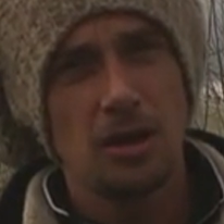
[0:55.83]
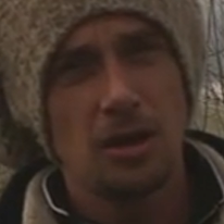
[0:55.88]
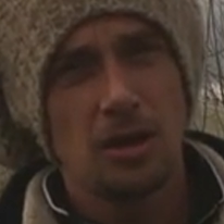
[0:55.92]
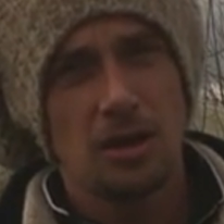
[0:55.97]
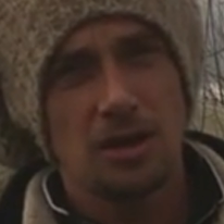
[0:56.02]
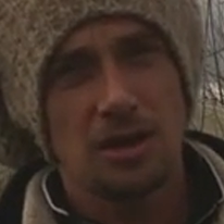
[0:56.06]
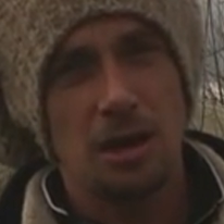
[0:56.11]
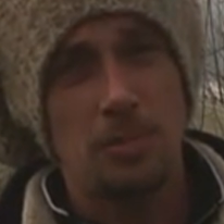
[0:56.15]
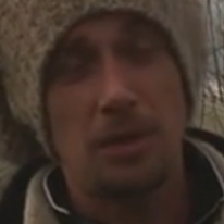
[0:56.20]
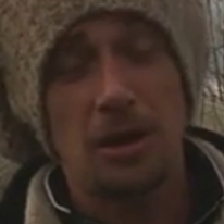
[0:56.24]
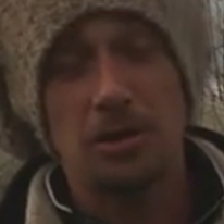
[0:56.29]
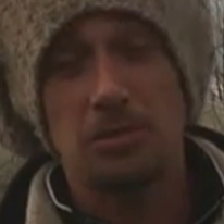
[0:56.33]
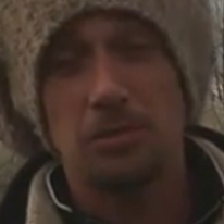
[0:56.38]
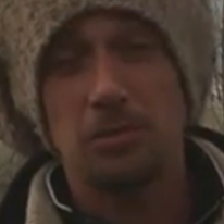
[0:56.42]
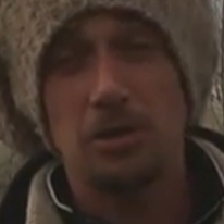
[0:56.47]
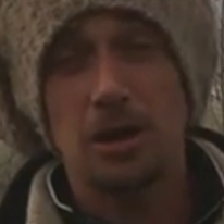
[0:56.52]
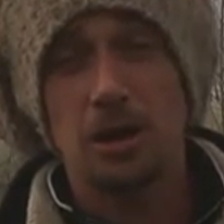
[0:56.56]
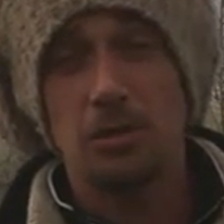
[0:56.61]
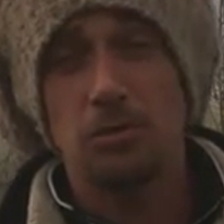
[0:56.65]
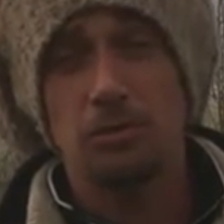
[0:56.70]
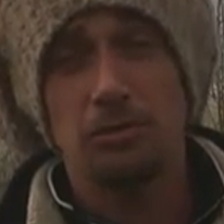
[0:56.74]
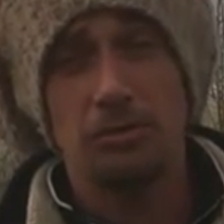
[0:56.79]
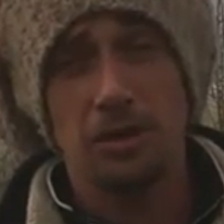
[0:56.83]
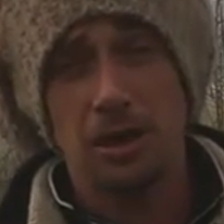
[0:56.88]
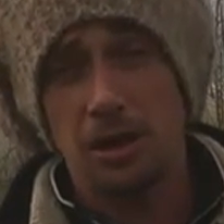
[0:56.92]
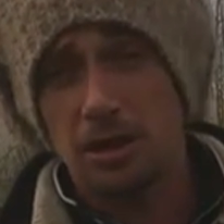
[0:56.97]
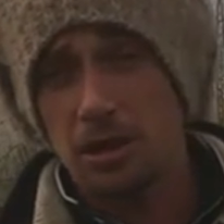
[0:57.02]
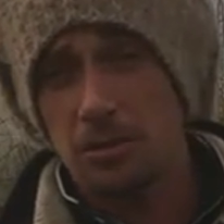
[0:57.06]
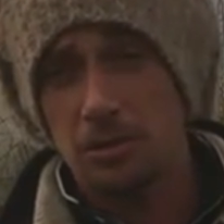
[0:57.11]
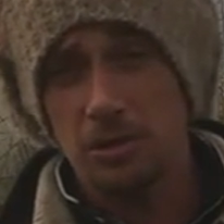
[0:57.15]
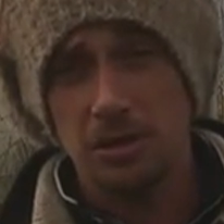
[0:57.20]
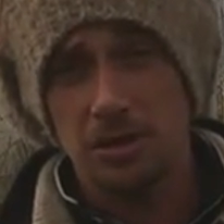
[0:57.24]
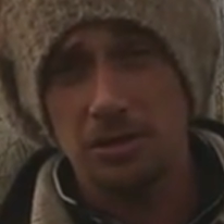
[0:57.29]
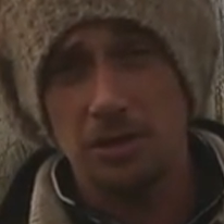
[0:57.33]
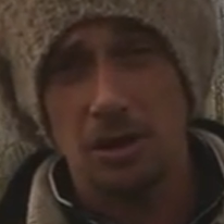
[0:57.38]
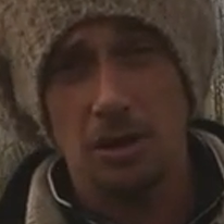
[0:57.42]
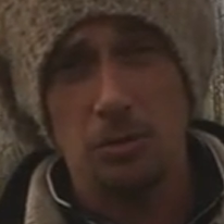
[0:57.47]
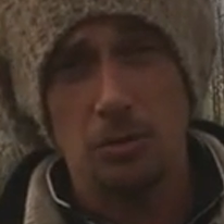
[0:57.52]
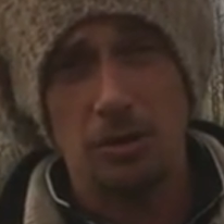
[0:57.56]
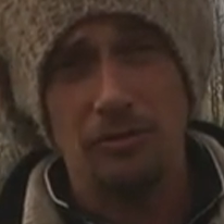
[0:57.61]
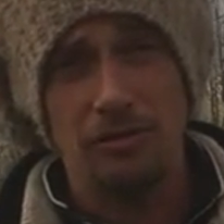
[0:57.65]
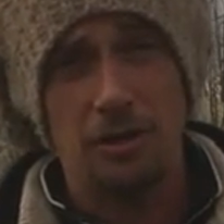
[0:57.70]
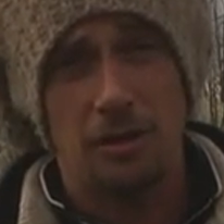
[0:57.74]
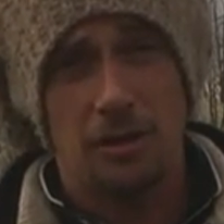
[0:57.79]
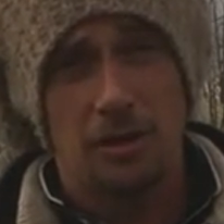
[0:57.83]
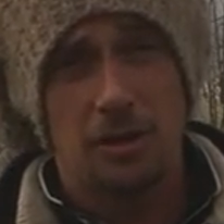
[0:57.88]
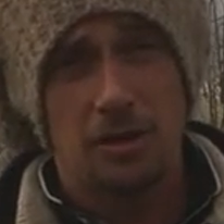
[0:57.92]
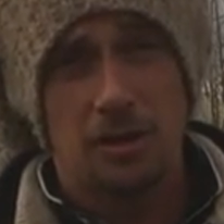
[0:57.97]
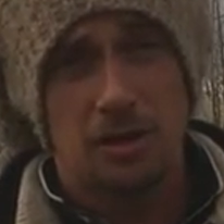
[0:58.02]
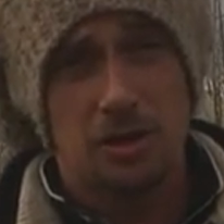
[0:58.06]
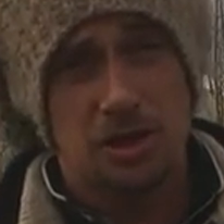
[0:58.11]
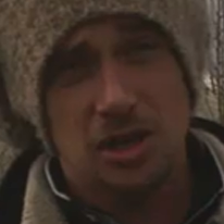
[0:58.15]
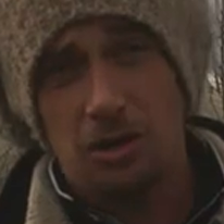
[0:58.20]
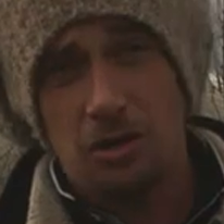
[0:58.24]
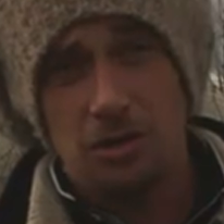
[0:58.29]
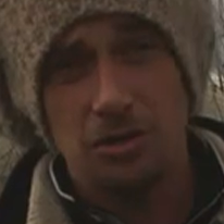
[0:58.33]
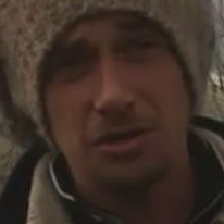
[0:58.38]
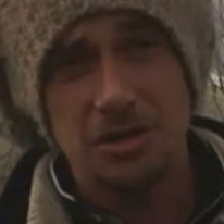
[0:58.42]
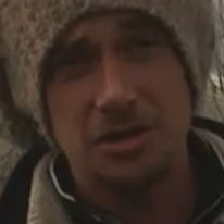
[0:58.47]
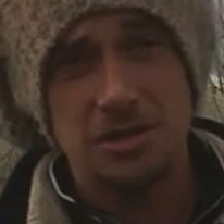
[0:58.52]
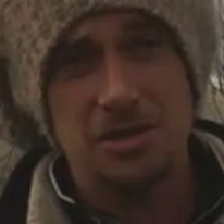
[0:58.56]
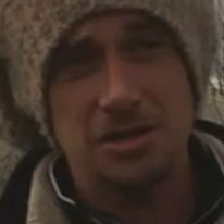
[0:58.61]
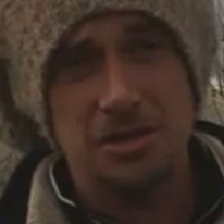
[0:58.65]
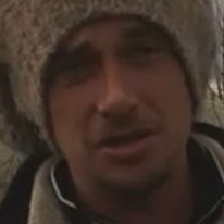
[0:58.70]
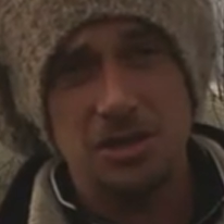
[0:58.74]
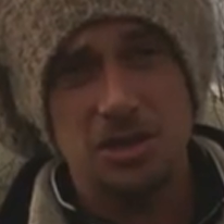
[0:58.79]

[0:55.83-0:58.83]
qui appartenait à deux frères qui habitaient très loin. j'ai grandi ici,